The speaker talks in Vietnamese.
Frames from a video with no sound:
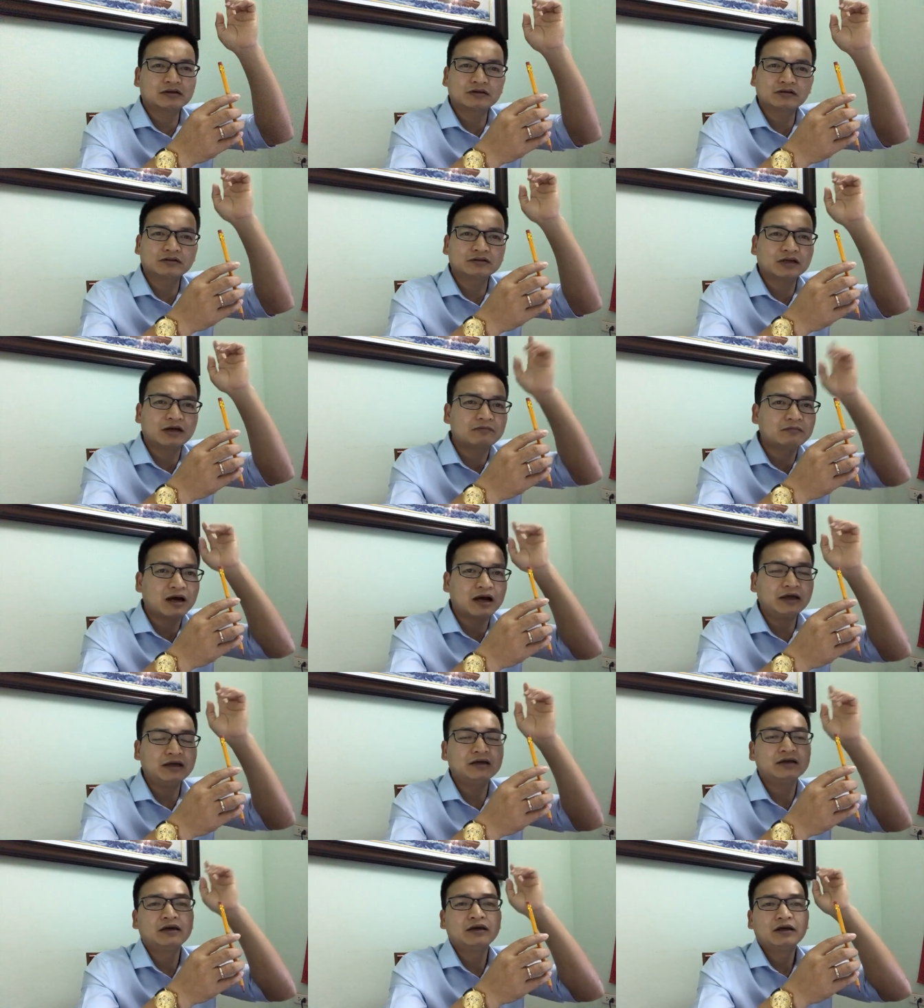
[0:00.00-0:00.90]
tăng, tăng
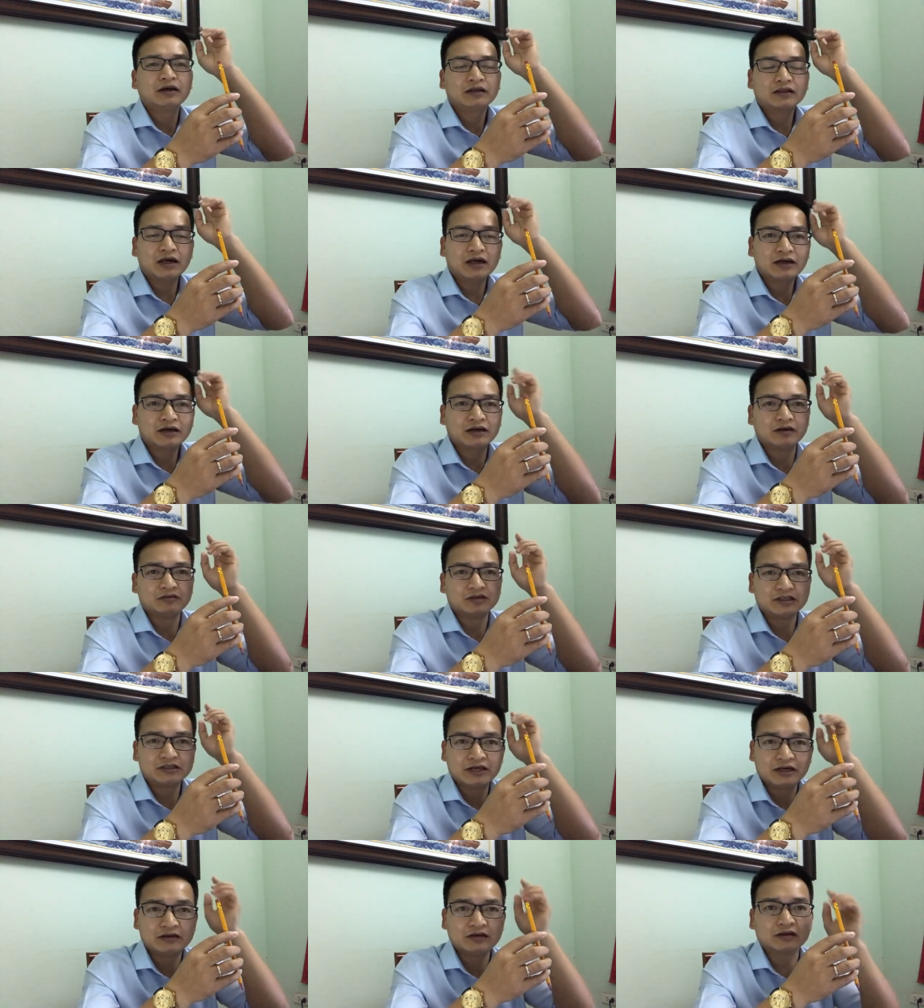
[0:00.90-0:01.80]
mãi tăng kiểu
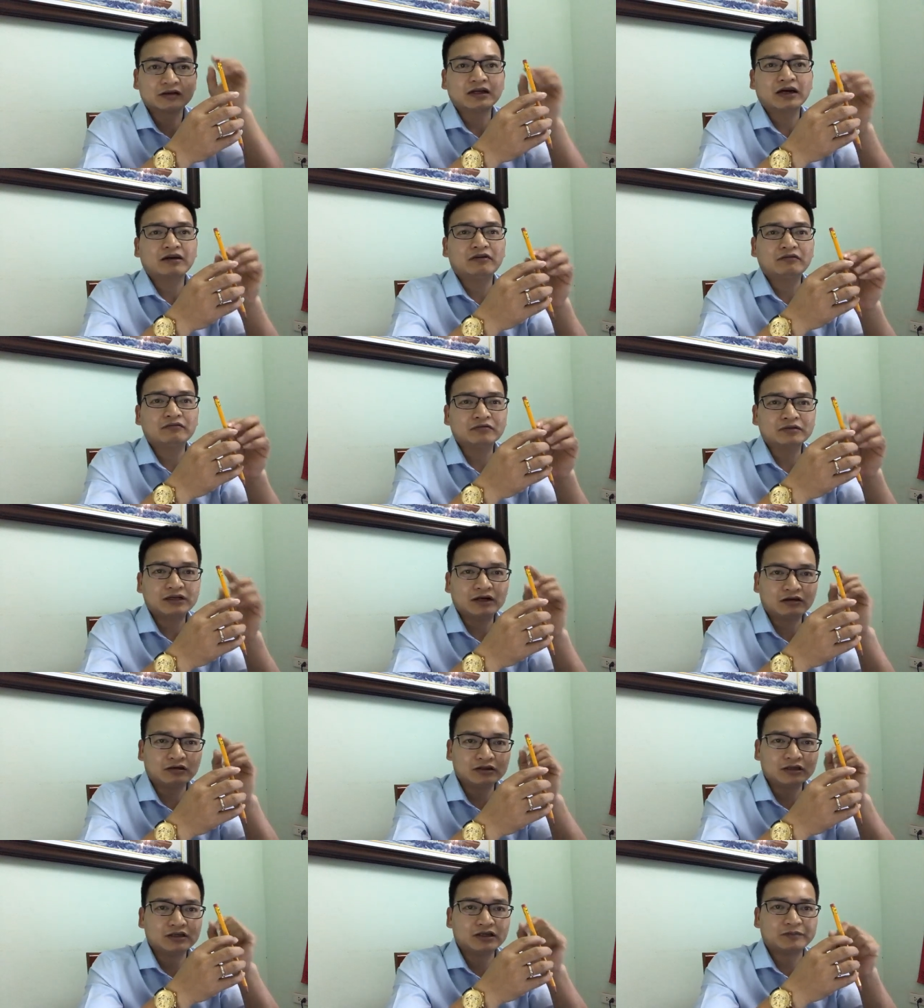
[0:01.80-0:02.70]
gì trên đường tăng nó cũng sẽ
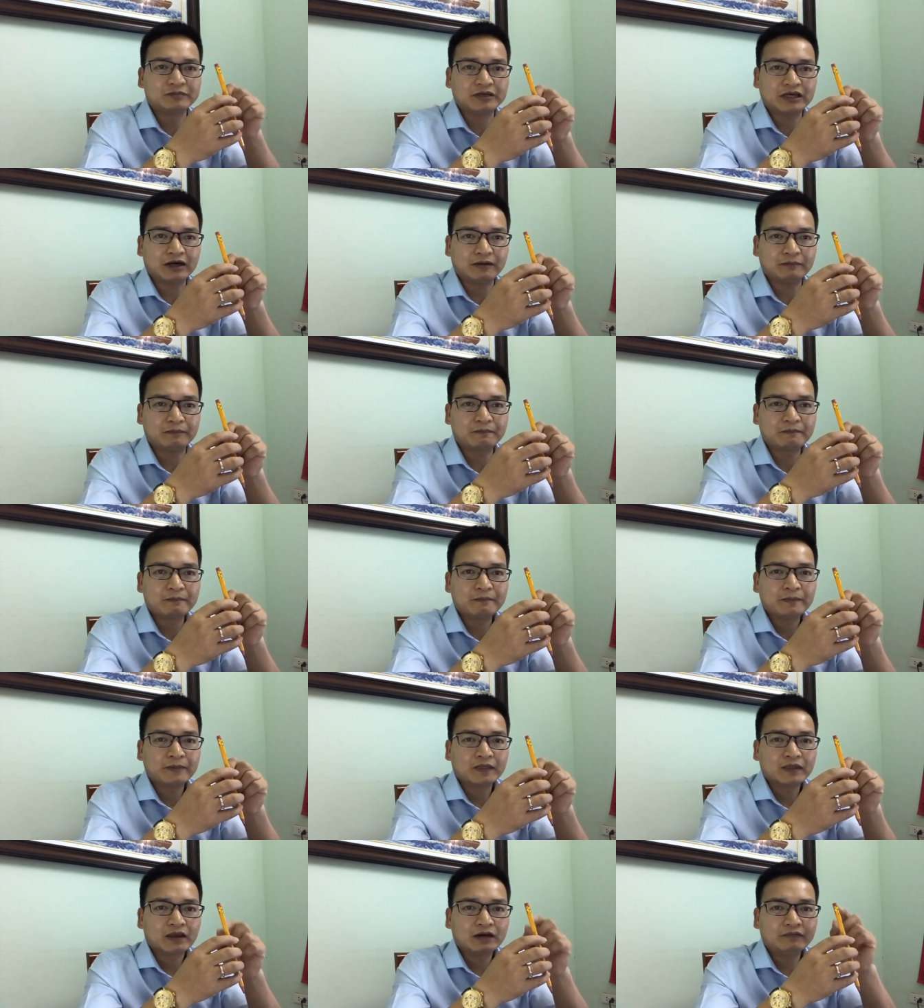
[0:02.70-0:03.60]
có những nhịp giảm
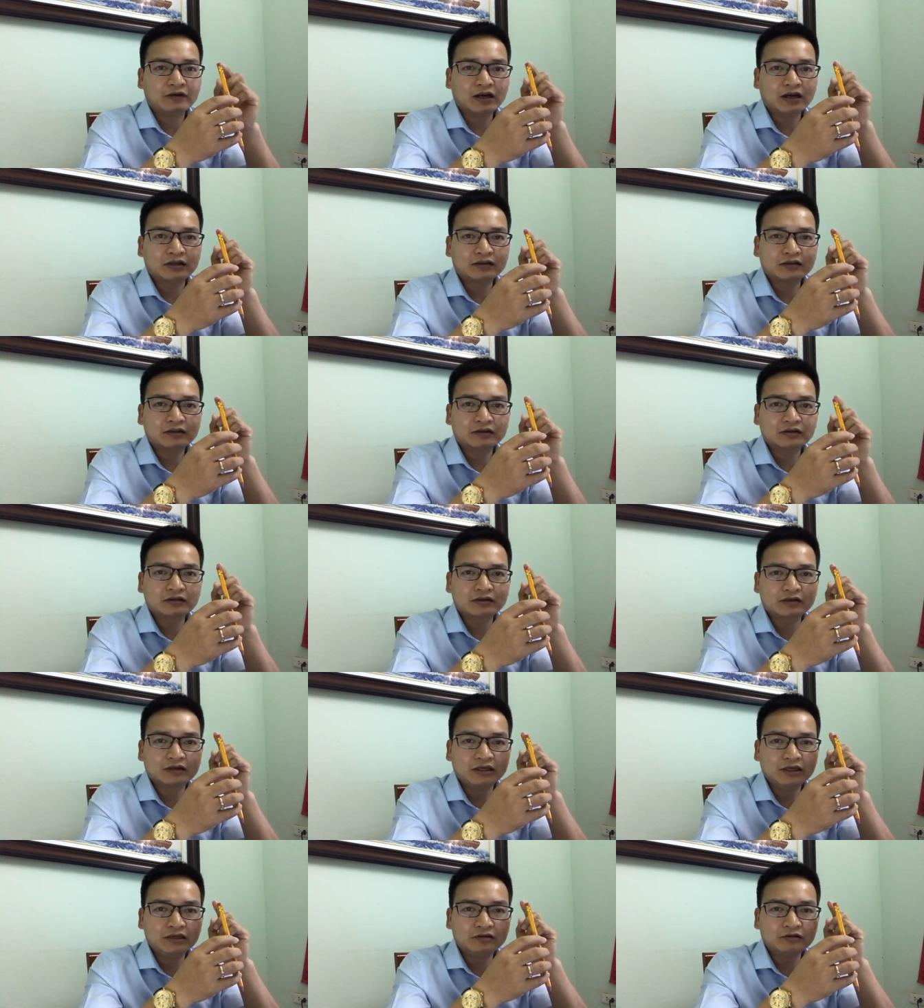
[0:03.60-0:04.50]
như vậy là
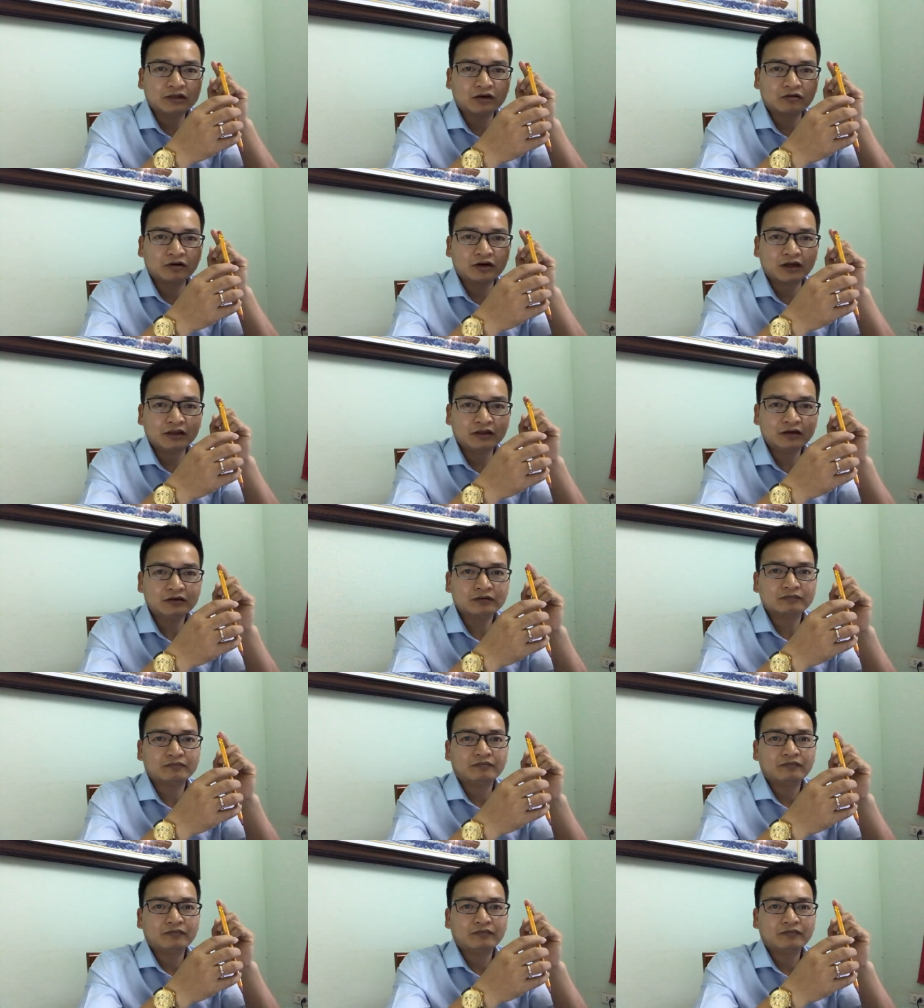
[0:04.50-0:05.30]
khi chúng ta có kiến thức